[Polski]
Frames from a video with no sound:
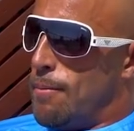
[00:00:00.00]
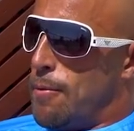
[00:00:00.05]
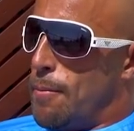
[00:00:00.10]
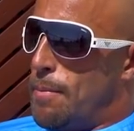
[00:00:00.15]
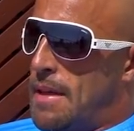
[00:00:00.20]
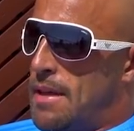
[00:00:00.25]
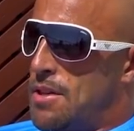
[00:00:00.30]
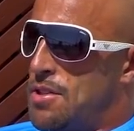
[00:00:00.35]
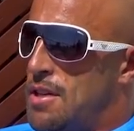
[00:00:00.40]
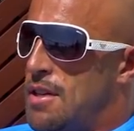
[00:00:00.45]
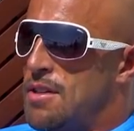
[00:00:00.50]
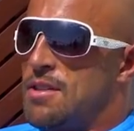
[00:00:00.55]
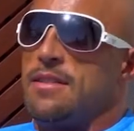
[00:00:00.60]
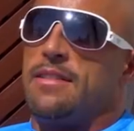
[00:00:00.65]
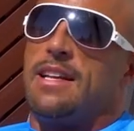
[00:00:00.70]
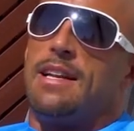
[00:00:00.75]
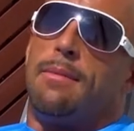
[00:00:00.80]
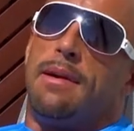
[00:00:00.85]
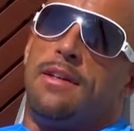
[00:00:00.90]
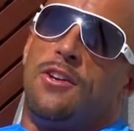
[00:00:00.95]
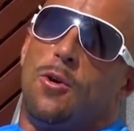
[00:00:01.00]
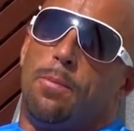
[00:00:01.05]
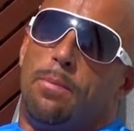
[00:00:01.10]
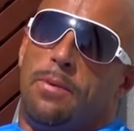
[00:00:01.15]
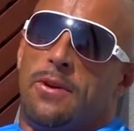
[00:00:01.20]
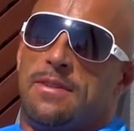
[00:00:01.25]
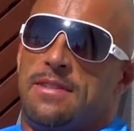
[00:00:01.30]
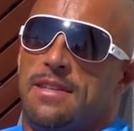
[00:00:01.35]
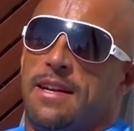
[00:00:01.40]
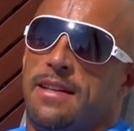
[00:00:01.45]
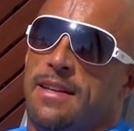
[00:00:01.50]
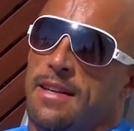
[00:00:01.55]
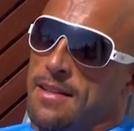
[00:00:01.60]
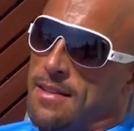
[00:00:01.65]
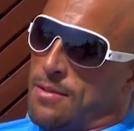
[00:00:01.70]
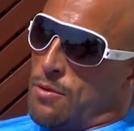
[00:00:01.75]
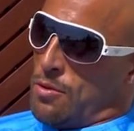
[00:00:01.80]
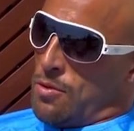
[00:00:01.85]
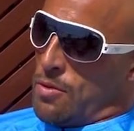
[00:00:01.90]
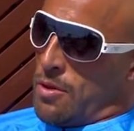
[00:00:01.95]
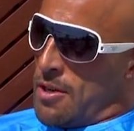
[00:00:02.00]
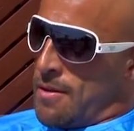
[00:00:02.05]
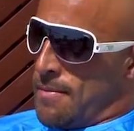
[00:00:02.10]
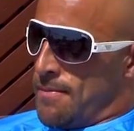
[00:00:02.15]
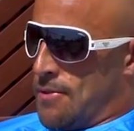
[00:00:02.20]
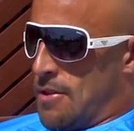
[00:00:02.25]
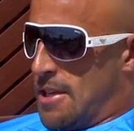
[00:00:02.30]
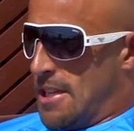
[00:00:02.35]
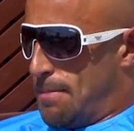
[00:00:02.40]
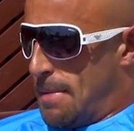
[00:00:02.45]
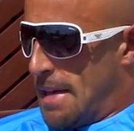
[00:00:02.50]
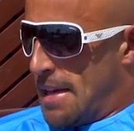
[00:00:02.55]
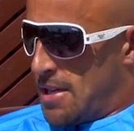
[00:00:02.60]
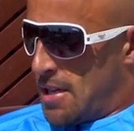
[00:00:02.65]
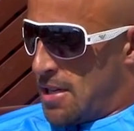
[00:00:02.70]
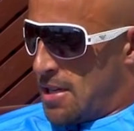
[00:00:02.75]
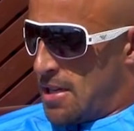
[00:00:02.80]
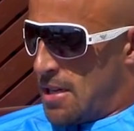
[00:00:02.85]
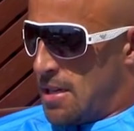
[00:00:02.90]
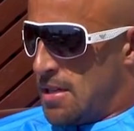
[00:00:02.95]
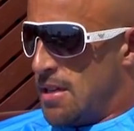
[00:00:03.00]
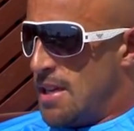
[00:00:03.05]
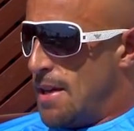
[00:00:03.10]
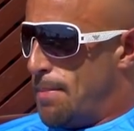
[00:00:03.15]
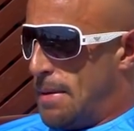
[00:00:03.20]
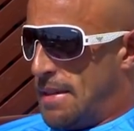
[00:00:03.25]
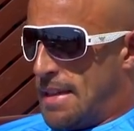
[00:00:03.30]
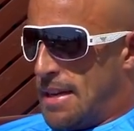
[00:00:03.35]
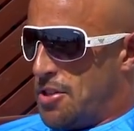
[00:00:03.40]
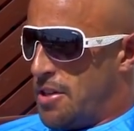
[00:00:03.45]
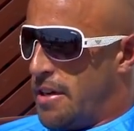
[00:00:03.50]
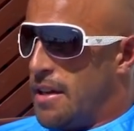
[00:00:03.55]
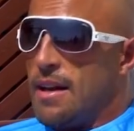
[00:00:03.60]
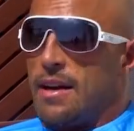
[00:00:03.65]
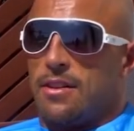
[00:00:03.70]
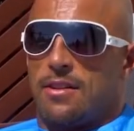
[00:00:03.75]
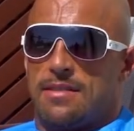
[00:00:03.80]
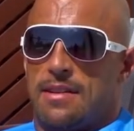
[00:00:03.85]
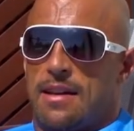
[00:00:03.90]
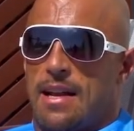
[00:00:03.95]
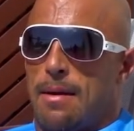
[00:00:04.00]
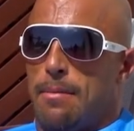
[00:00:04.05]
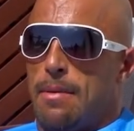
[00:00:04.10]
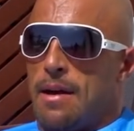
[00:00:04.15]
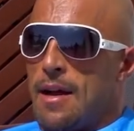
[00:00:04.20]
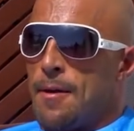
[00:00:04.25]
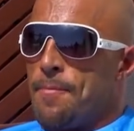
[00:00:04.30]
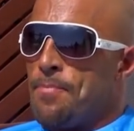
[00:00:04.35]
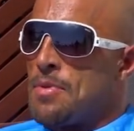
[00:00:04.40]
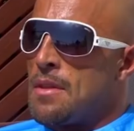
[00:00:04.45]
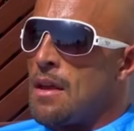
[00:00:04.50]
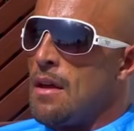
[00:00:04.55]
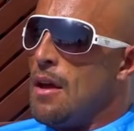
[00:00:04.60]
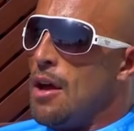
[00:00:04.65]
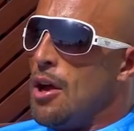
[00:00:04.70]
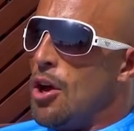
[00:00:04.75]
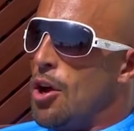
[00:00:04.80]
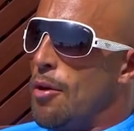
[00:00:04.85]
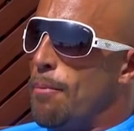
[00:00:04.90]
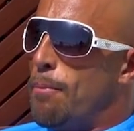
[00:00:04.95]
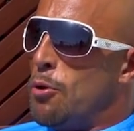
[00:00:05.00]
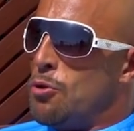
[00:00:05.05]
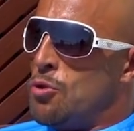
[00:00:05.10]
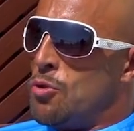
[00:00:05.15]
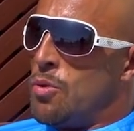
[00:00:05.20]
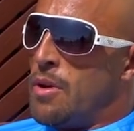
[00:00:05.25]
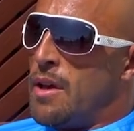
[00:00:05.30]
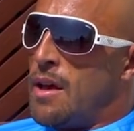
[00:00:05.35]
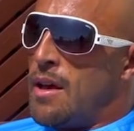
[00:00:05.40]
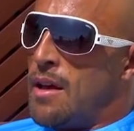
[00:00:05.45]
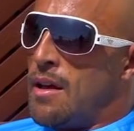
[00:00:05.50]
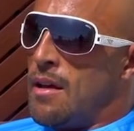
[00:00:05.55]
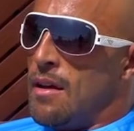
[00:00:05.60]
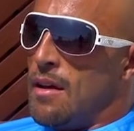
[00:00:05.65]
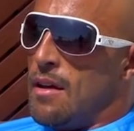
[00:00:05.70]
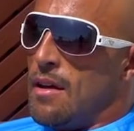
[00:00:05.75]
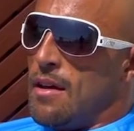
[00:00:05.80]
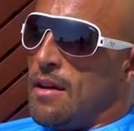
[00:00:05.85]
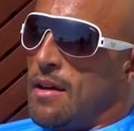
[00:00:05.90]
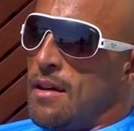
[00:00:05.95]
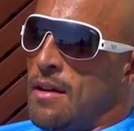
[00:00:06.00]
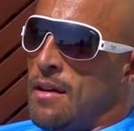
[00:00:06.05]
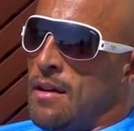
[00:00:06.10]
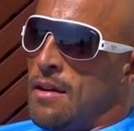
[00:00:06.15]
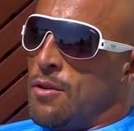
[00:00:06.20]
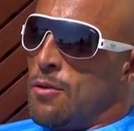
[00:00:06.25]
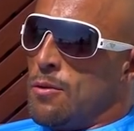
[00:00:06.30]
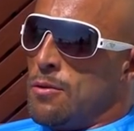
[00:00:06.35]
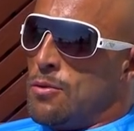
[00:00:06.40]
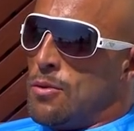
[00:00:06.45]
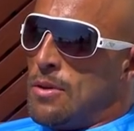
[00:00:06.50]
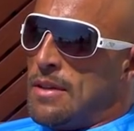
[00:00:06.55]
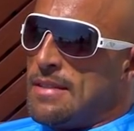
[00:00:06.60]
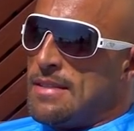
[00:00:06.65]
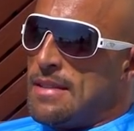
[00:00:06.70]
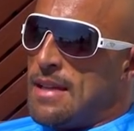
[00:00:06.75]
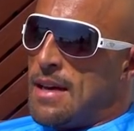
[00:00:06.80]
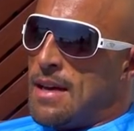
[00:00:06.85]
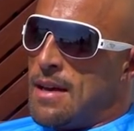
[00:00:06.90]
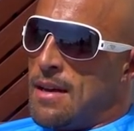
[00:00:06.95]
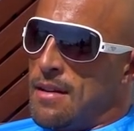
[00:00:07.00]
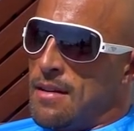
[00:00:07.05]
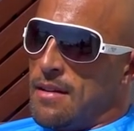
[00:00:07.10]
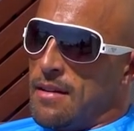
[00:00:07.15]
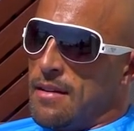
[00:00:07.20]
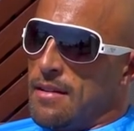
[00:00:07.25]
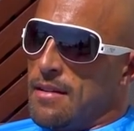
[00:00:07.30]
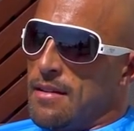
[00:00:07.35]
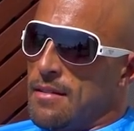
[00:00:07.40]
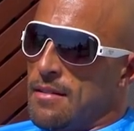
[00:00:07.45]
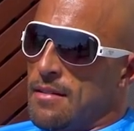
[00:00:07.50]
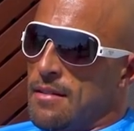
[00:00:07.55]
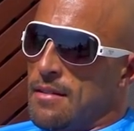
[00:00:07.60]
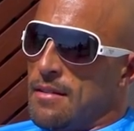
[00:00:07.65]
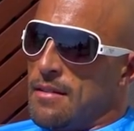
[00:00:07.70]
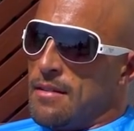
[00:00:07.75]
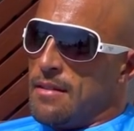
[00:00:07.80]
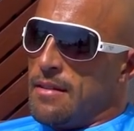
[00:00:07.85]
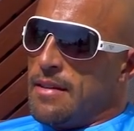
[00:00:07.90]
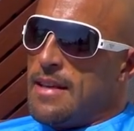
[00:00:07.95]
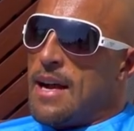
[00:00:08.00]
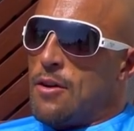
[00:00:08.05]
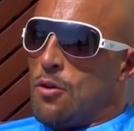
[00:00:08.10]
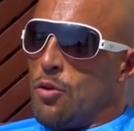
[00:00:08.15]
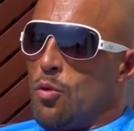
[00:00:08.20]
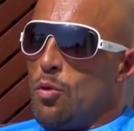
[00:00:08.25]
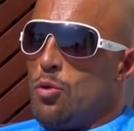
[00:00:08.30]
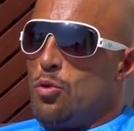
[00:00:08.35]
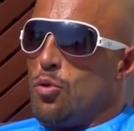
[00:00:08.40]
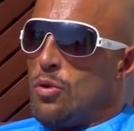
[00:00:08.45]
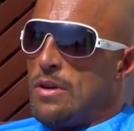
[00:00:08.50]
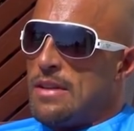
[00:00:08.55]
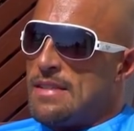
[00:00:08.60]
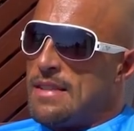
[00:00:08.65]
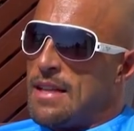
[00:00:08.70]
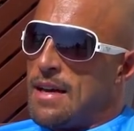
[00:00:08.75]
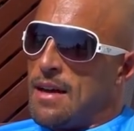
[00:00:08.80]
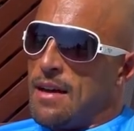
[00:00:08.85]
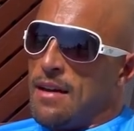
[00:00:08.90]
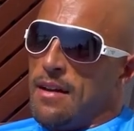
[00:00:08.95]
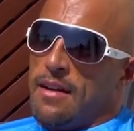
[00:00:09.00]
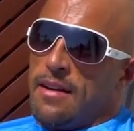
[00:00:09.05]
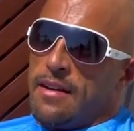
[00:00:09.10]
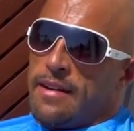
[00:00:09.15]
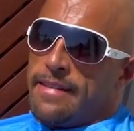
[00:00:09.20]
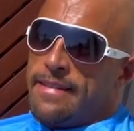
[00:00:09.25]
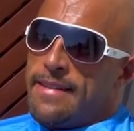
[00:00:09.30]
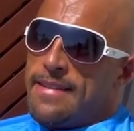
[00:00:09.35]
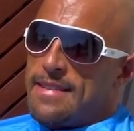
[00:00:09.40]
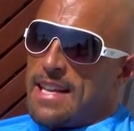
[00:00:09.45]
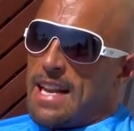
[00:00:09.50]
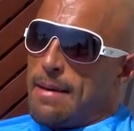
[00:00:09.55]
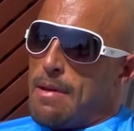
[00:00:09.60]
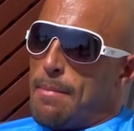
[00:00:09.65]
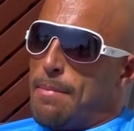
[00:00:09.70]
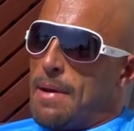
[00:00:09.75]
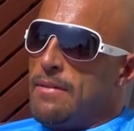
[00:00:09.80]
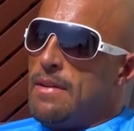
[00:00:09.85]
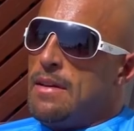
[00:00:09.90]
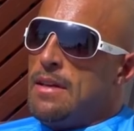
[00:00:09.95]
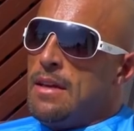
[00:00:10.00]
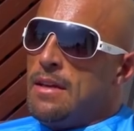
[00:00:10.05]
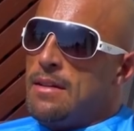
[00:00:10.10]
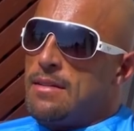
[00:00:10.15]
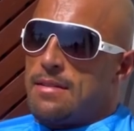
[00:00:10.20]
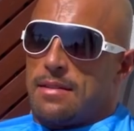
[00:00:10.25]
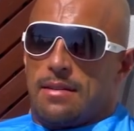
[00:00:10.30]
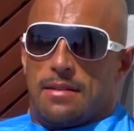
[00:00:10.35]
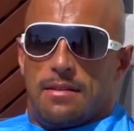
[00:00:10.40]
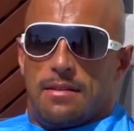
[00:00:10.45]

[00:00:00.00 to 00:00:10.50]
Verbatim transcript: Po pierwsze, dżentelmeni o pieniądzach nie dyskutują, to jest pierwsza rzecz, że nie pyta się ile kto zarabia. Po drugie, e, kulturysta jako kulturysta nie zarabia prawie nic.